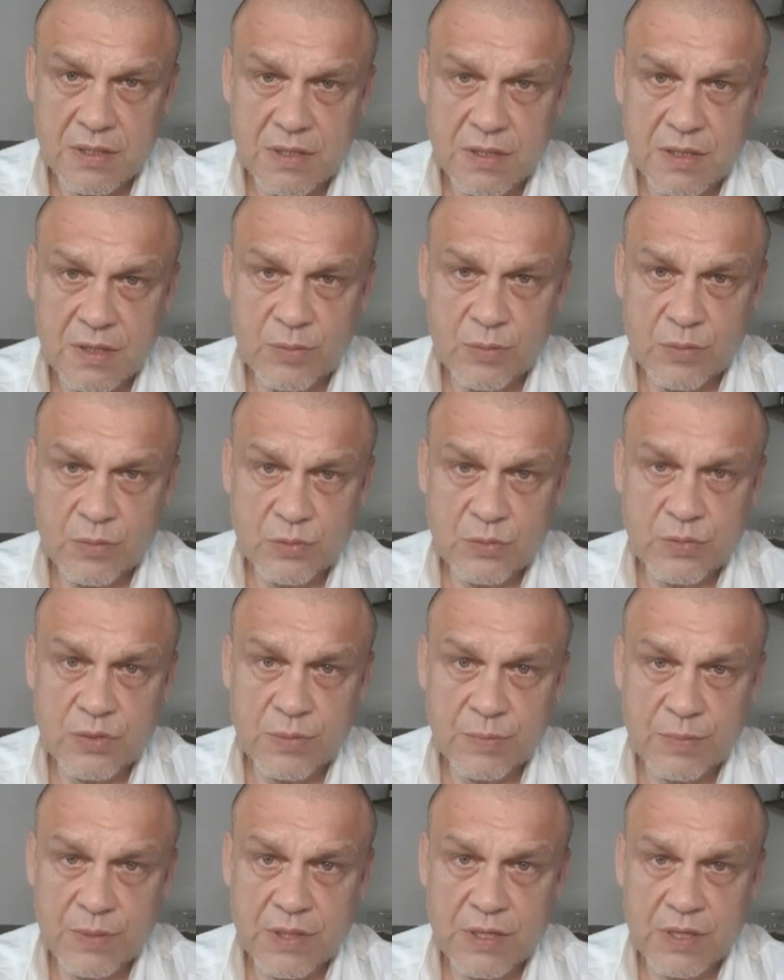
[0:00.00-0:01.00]
Ему нужно
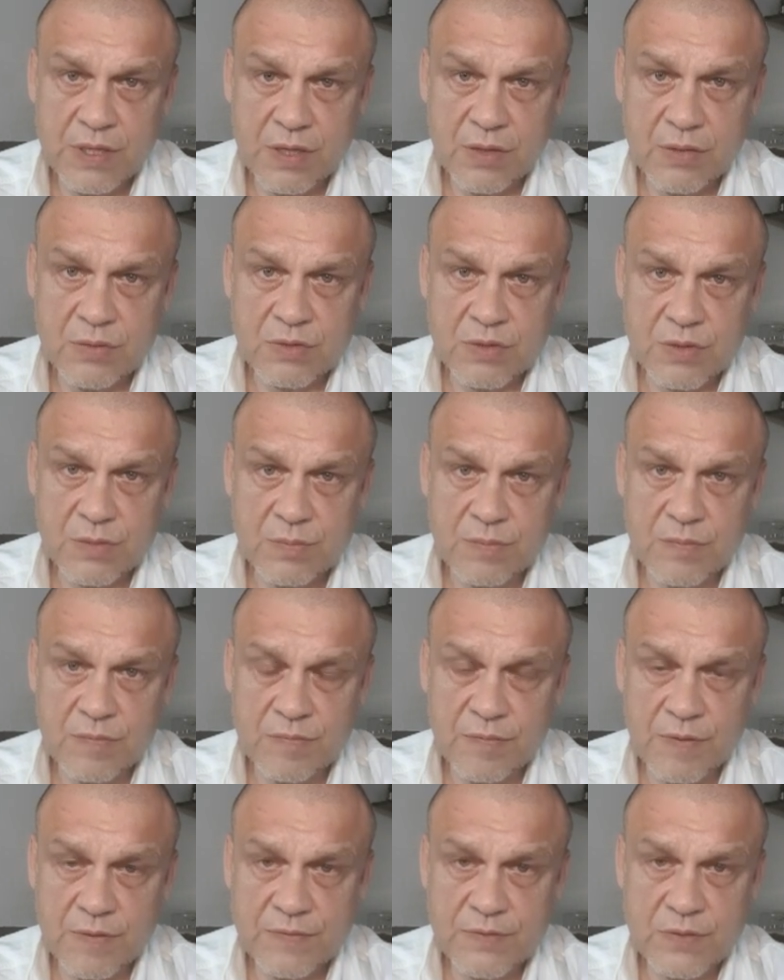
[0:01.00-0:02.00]
быть хорошим
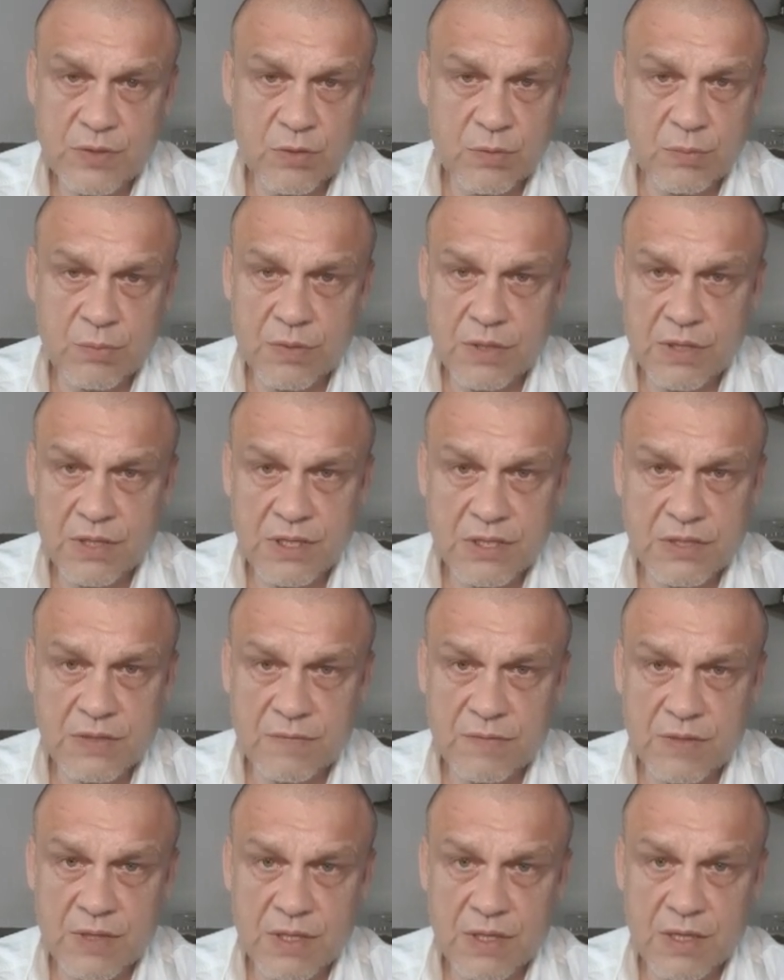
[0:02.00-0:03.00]
во всем и даже в
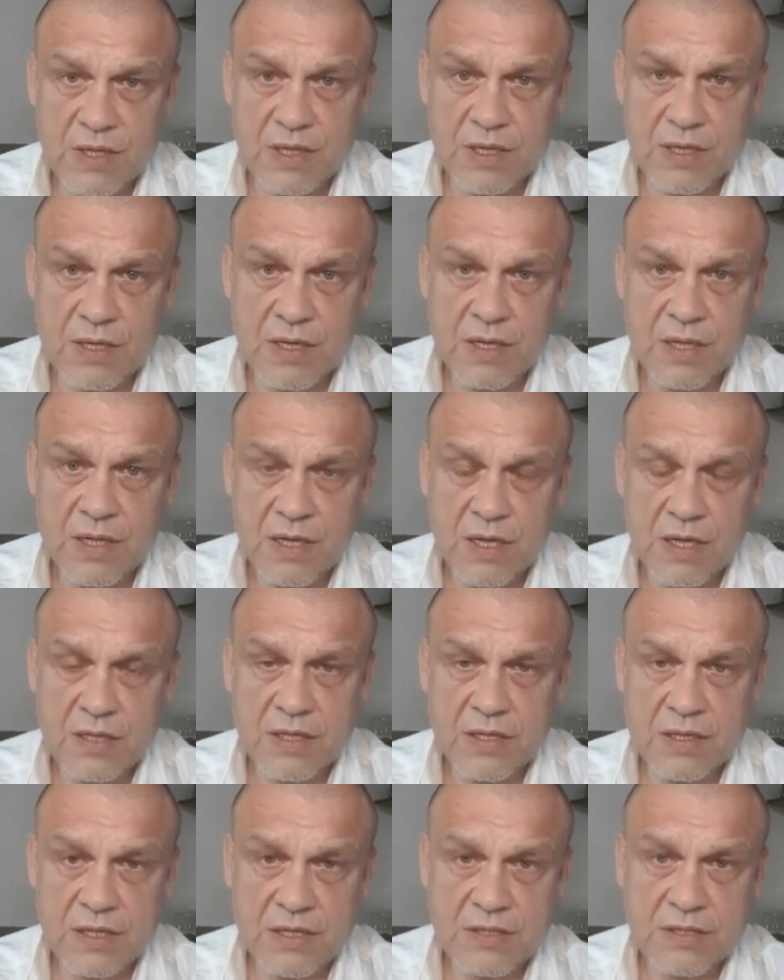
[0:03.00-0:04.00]
деньгах. Это
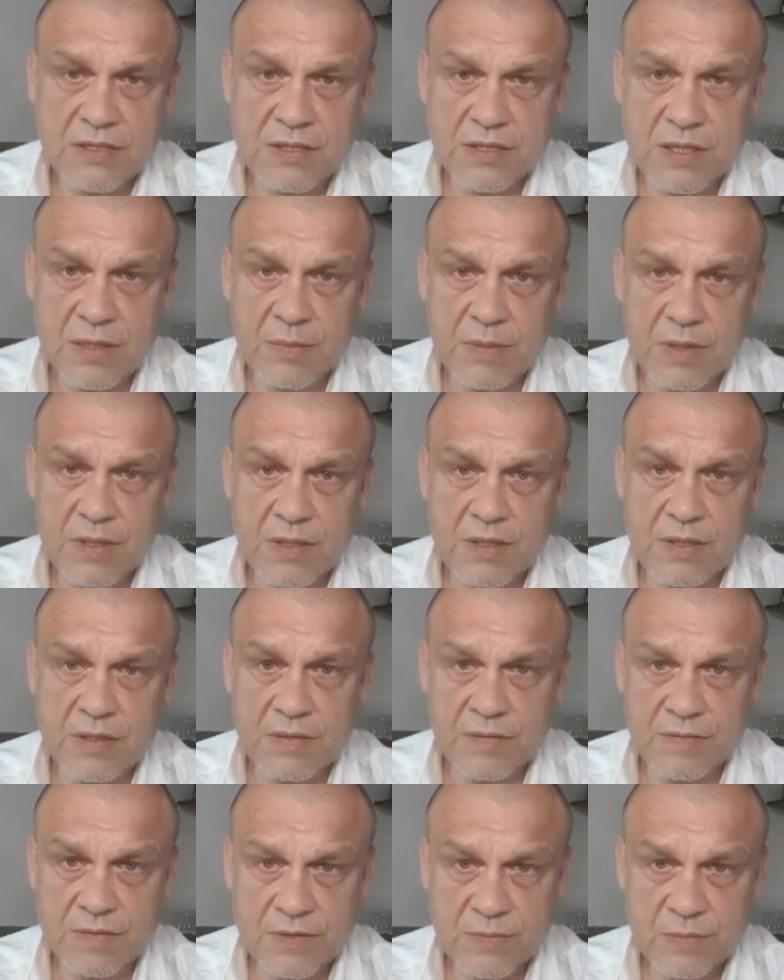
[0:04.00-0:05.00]
та же самая
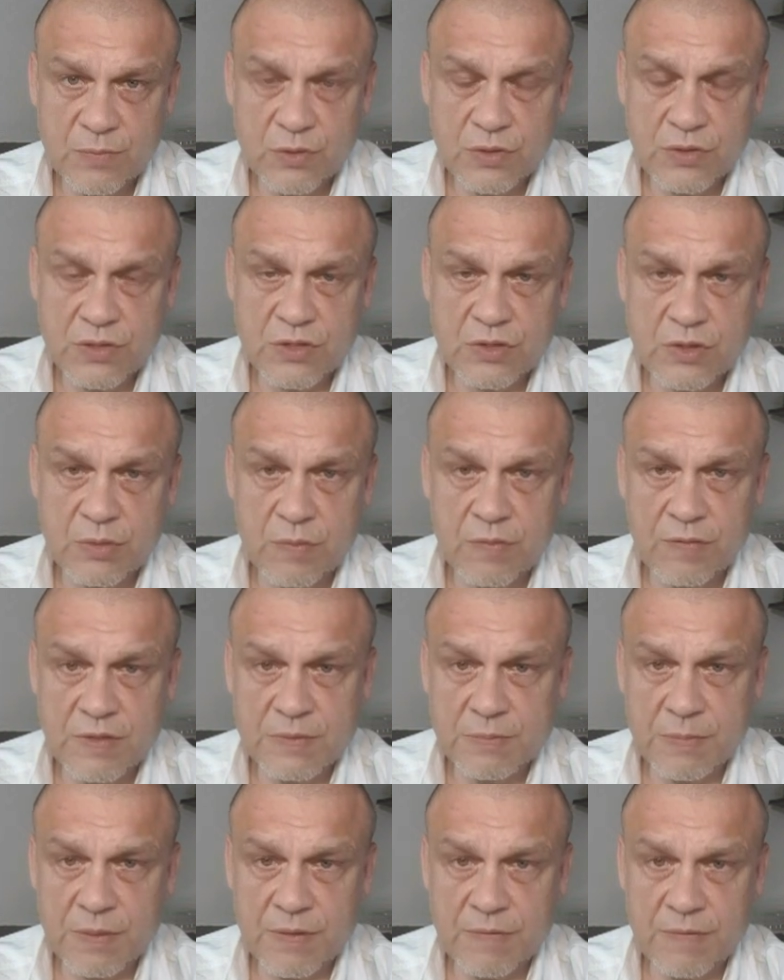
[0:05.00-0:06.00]
возможность, чтобы вас
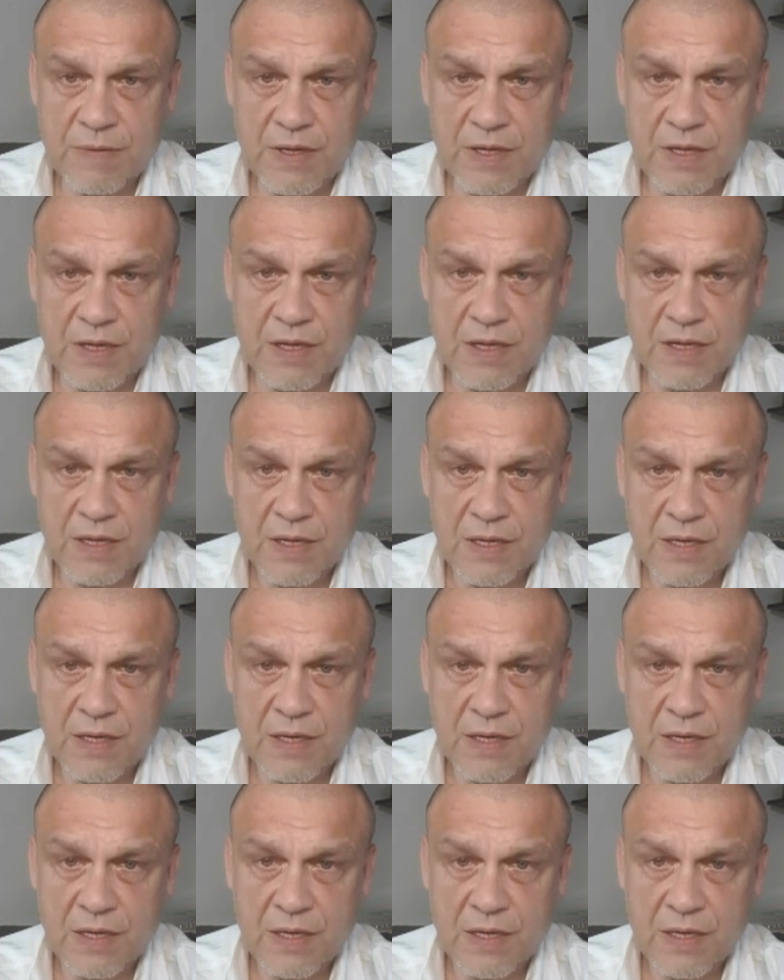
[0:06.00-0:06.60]
похвалили.